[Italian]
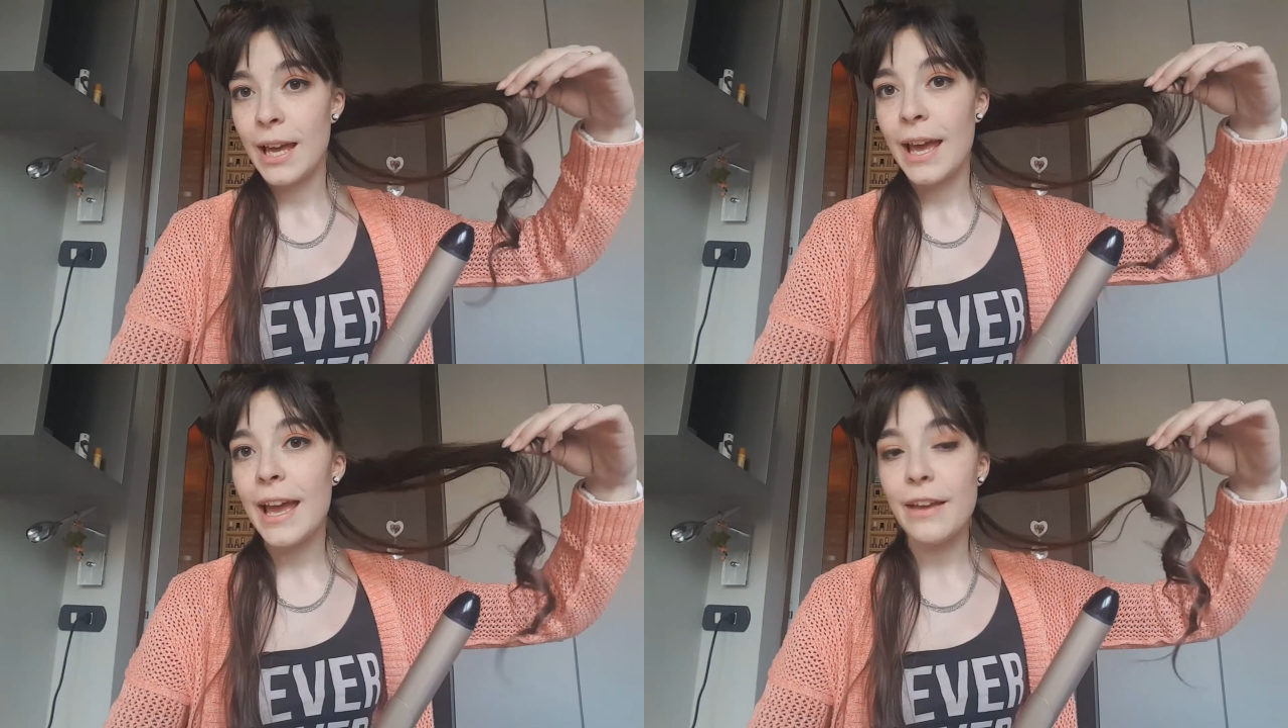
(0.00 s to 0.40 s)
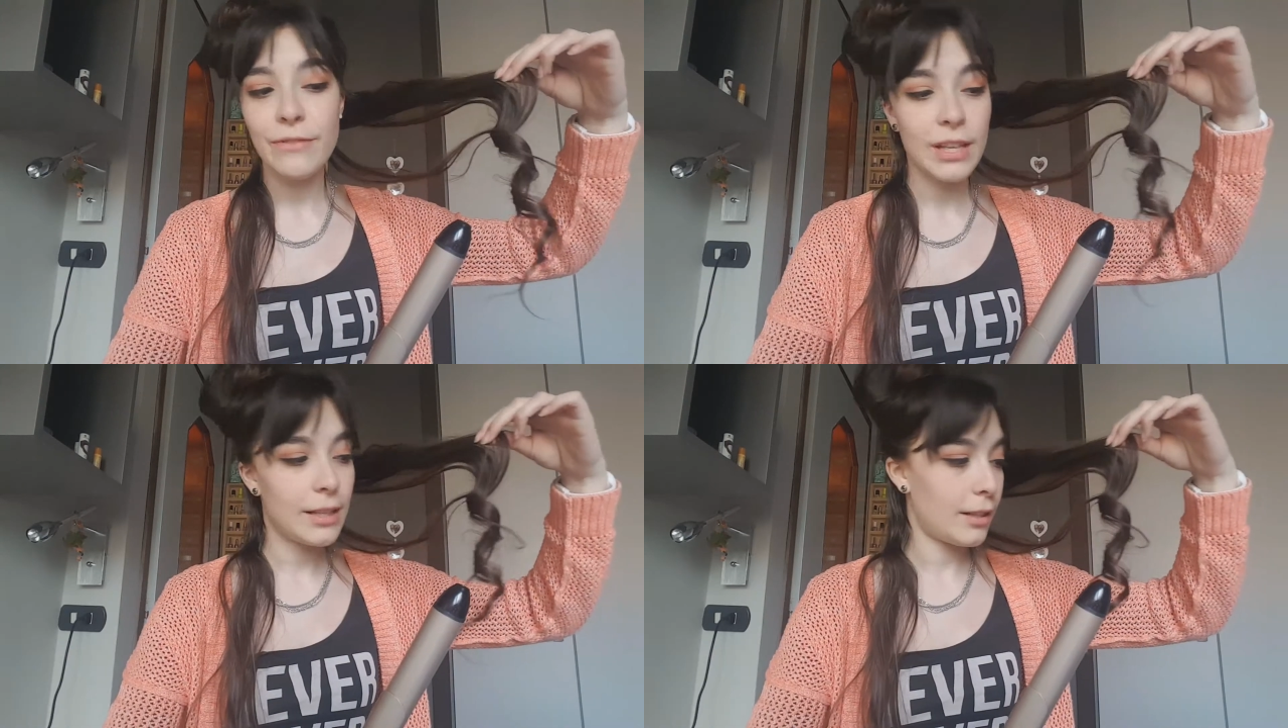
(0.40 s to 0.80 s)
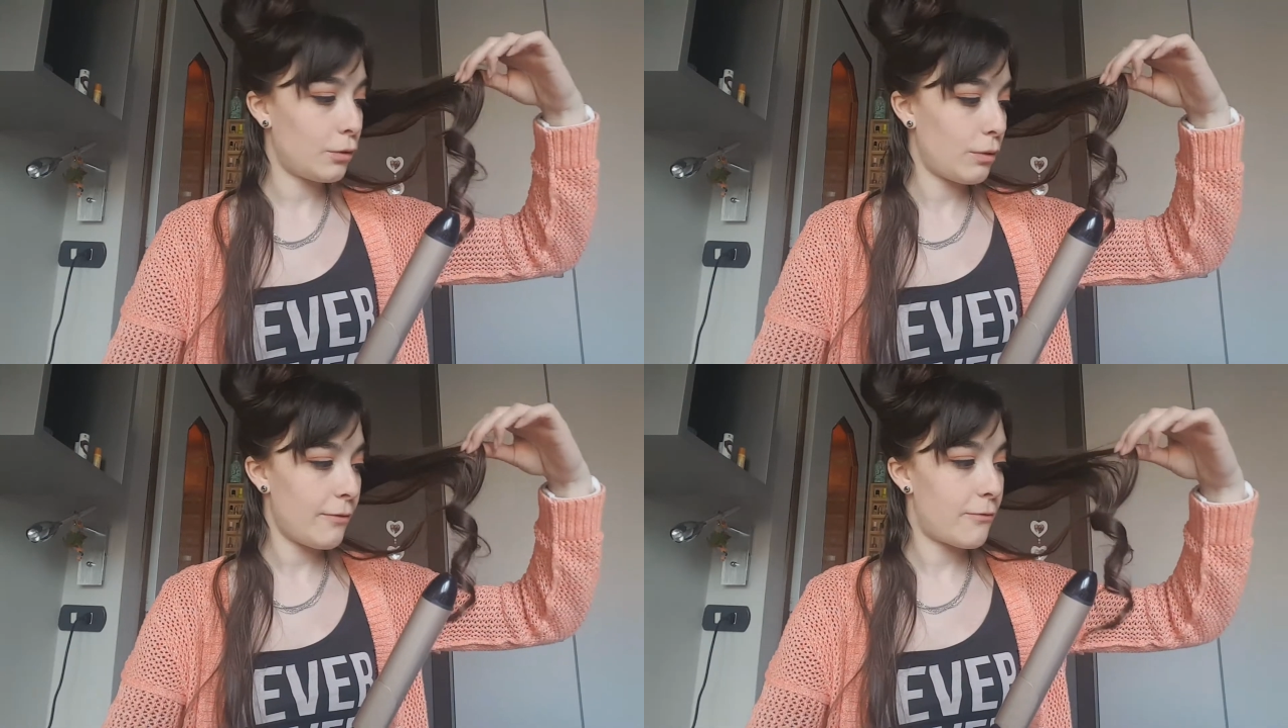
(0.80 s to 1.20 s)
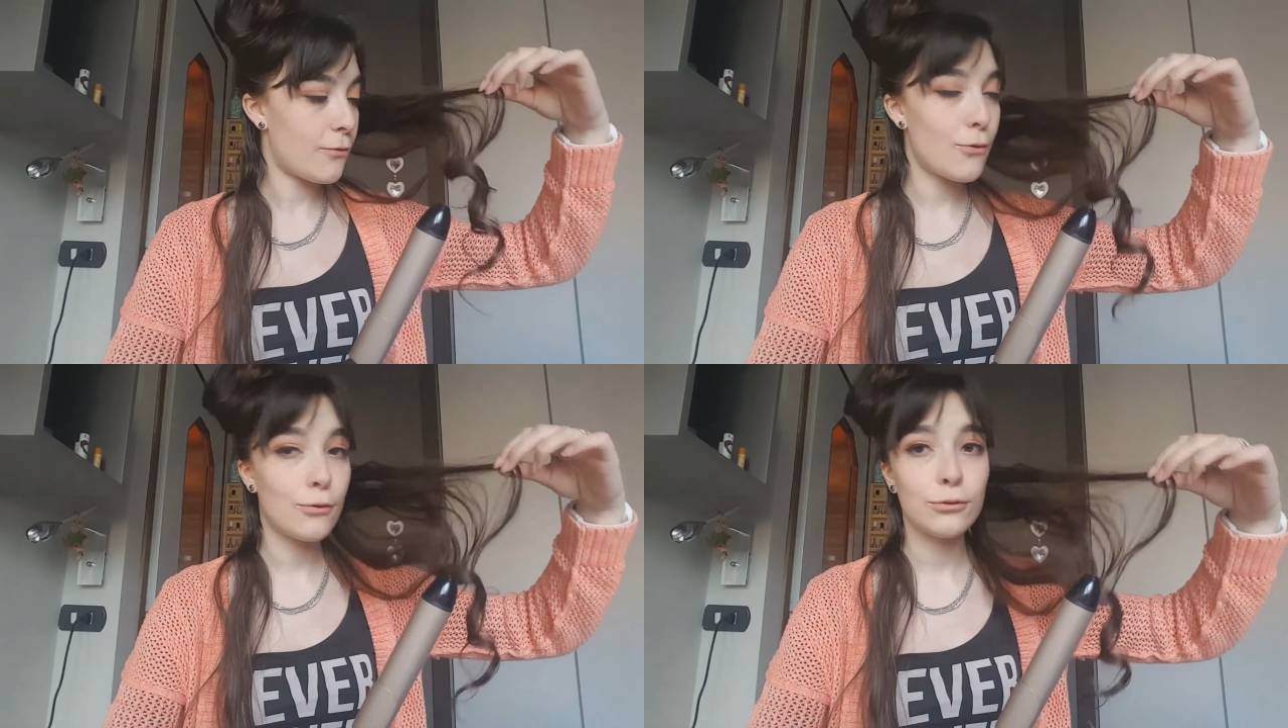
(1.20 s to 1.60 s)
Eh, vieni tanto in
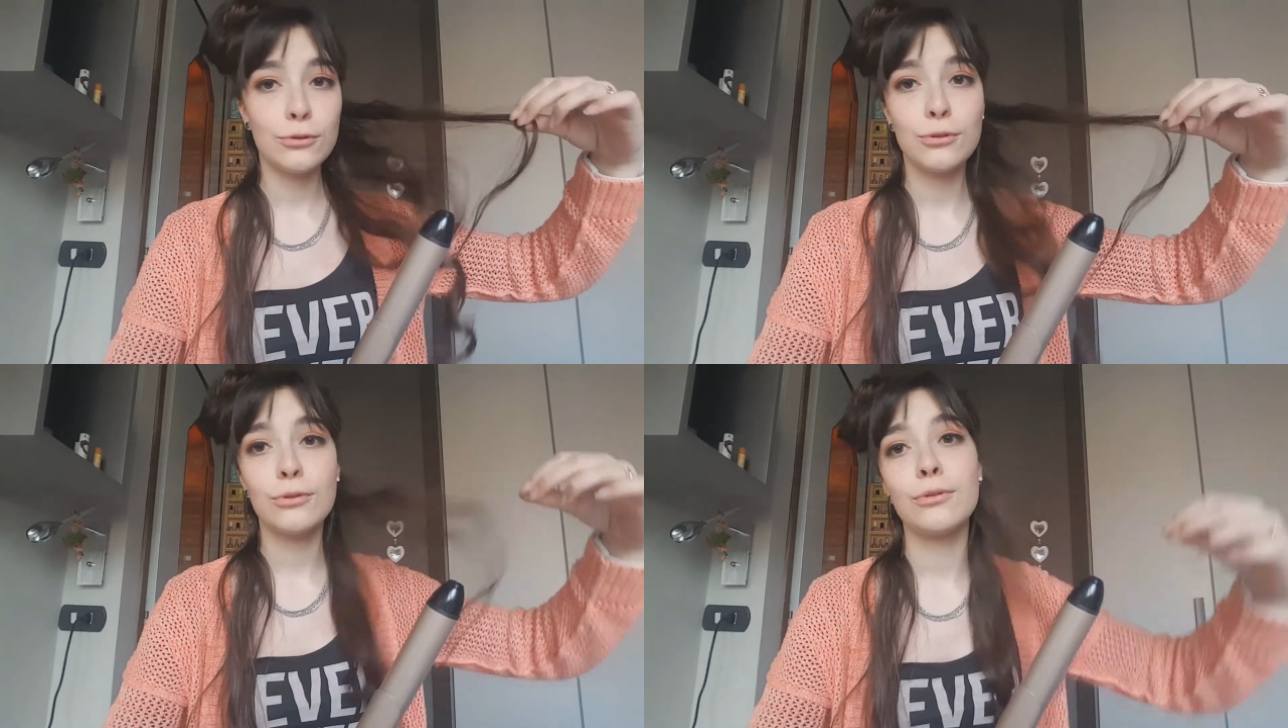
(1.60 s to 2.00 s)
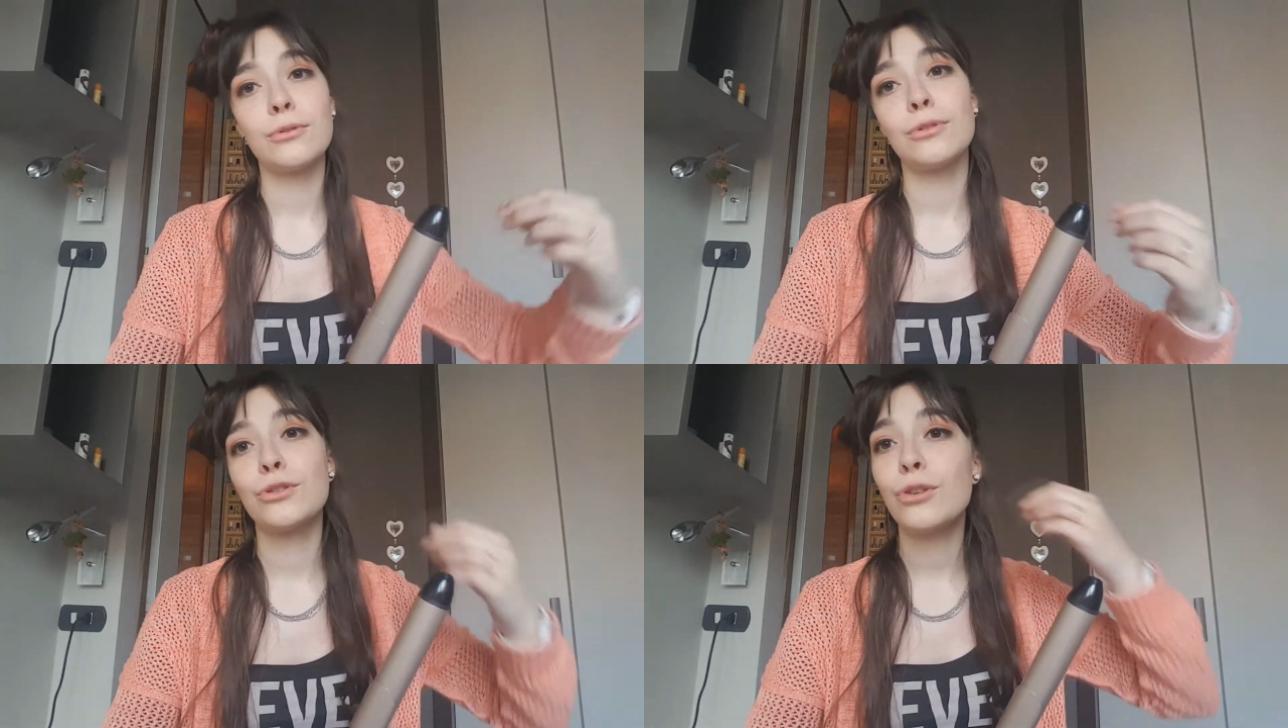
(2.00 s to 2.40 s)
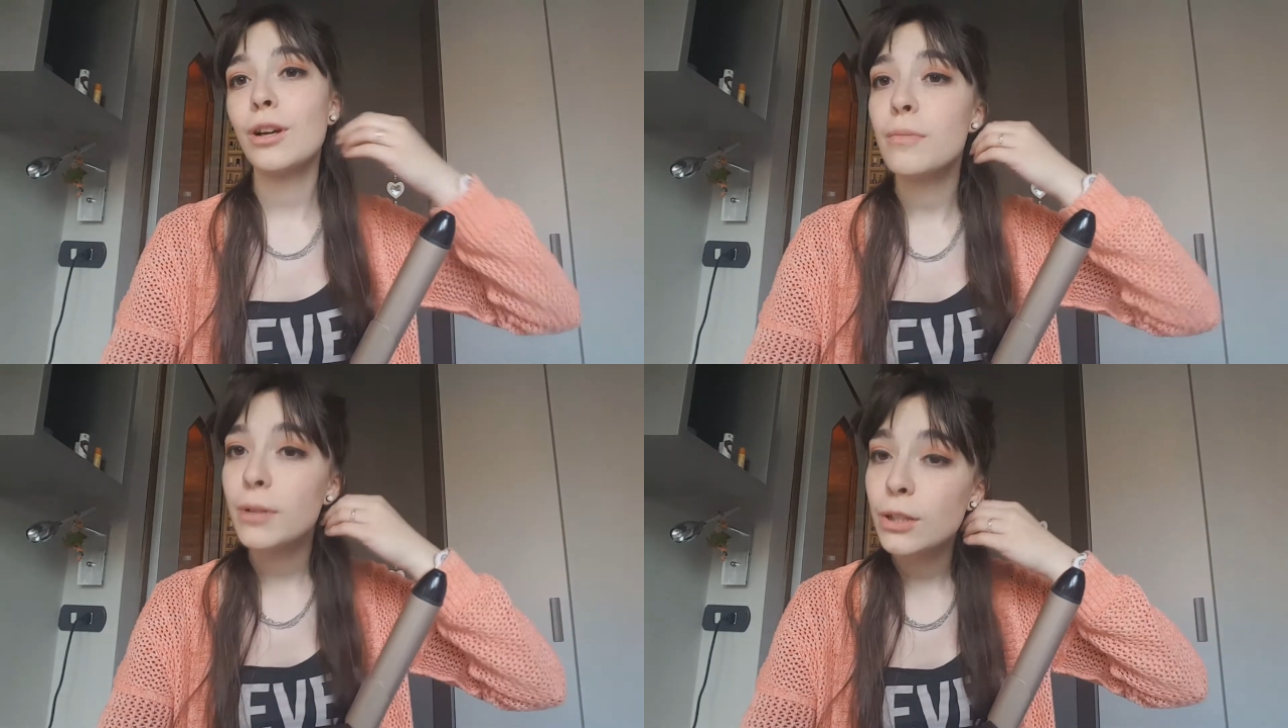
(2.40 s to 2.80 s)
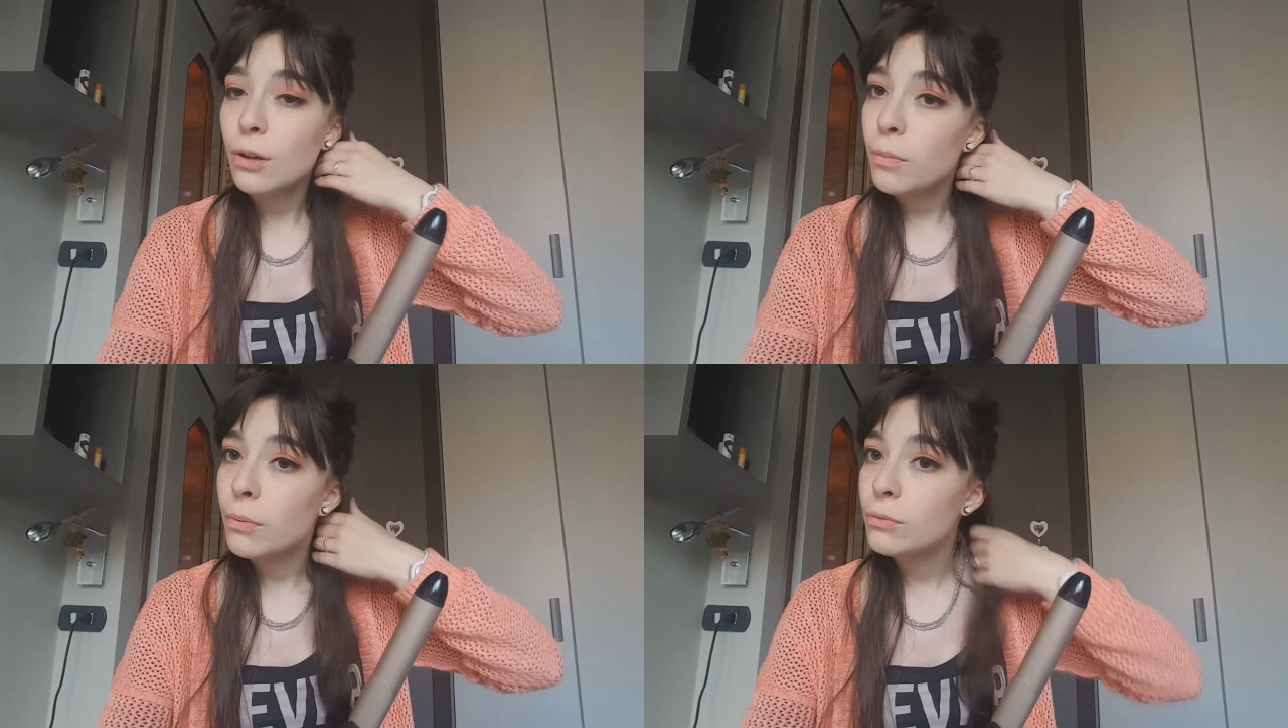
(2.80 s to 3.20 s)
fondo, ho i capelli troppo